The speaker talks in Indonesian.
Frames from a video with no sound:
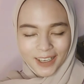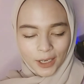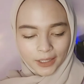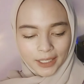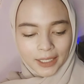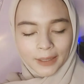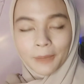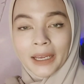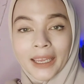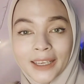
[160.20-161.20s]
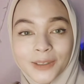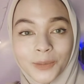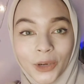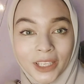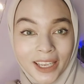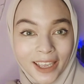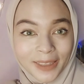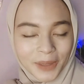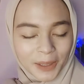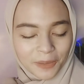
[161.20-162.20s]
oke kita pakaikan semuanya ya
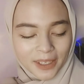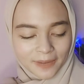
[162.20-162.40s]
teman-teman